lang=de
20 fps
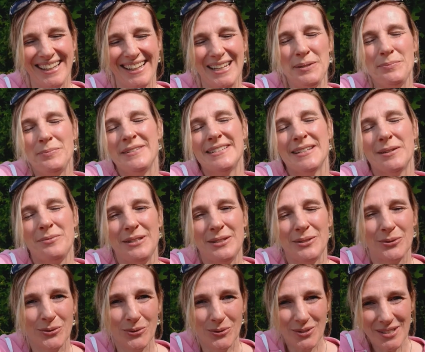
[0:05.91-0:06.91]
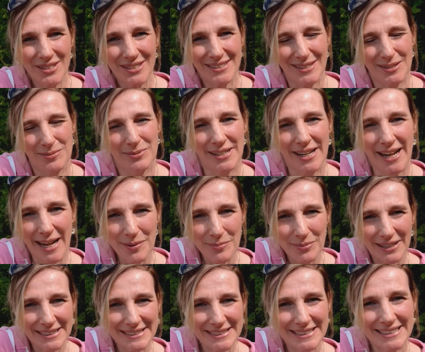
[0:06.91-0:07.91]
Ich bin Sabine König, ich bin
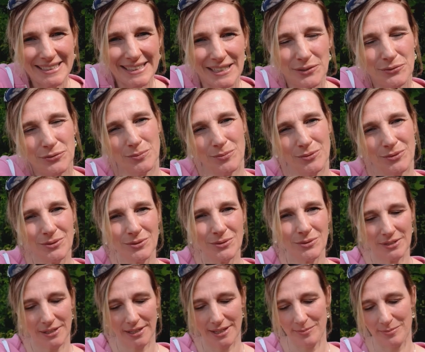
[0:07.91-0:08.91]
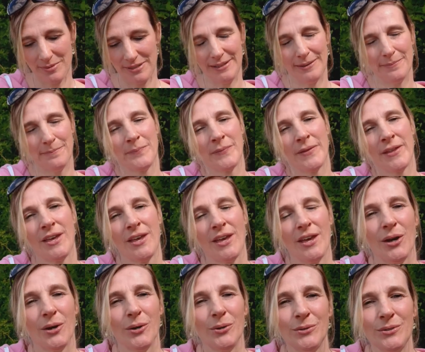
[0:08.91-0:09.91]
Heilpraktikerin für Psychotherapie
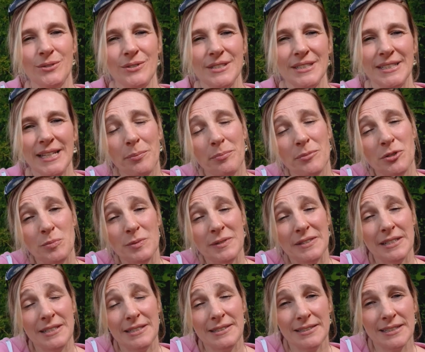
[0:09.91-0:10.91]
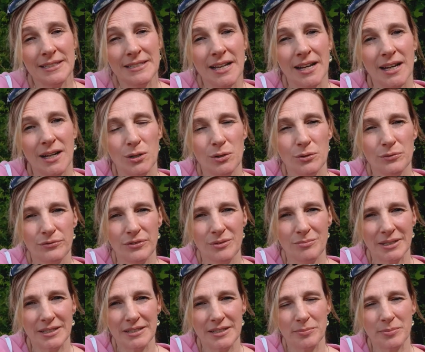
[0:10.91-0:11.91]
und ich habe mich spezialisiert darauf, wie
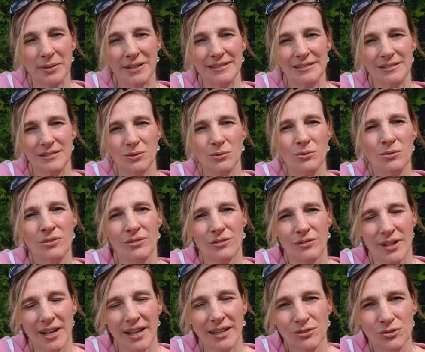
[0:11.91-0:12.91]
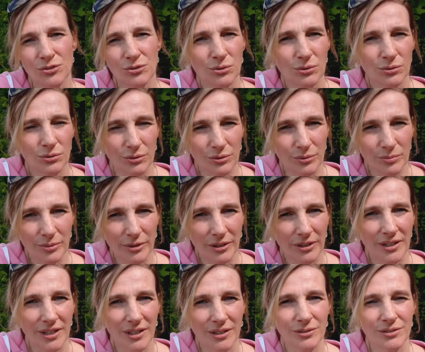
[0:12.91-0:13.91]
man Depressionen, Angststörungen und
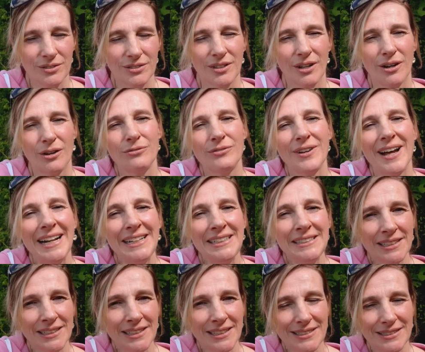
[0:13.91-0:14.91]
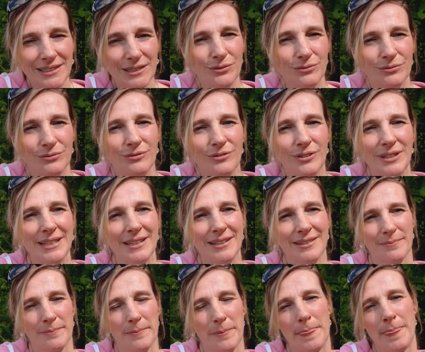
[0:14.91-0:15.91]
Burnout auf alternativen
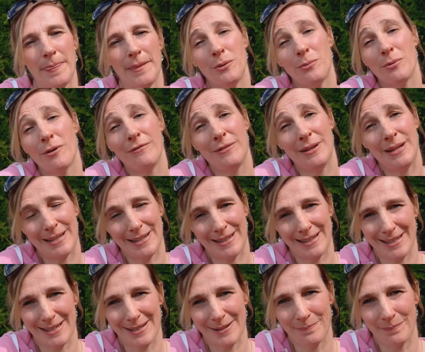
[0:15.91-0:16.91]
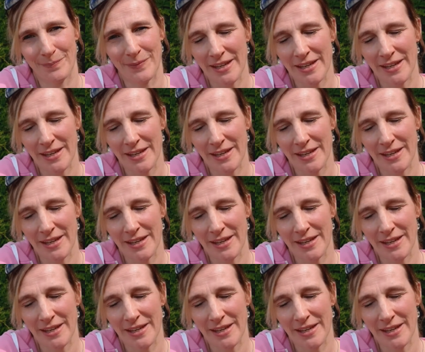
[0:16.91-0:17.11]
Wegen überwinden kann.